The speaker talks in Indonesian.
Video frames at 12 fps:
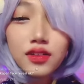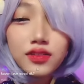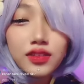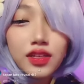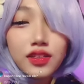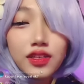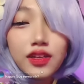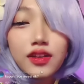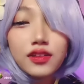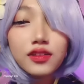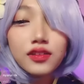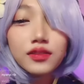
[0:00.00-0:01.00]
nyinyir
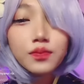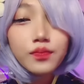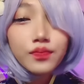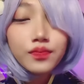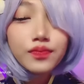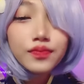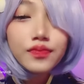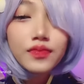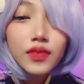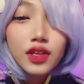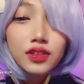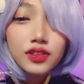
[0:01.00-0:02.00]

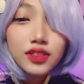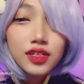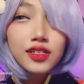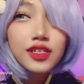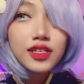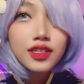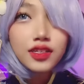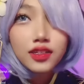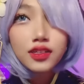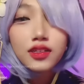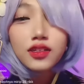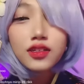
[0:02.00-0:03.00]

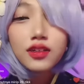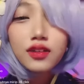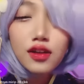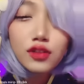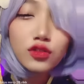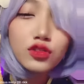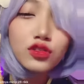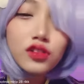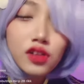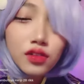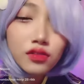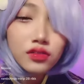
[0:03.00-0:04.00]
jadi nggak cocok
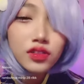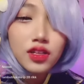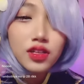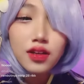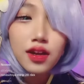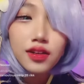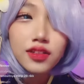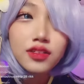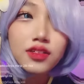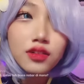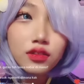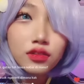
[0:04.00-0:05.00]
aku jadi
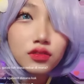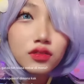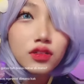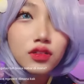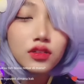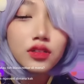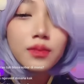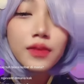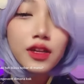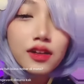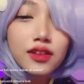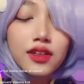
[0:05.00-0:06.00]
Kaneshiro tuh
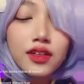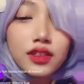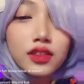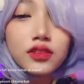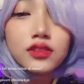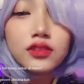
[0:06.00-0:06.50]
sebenarnya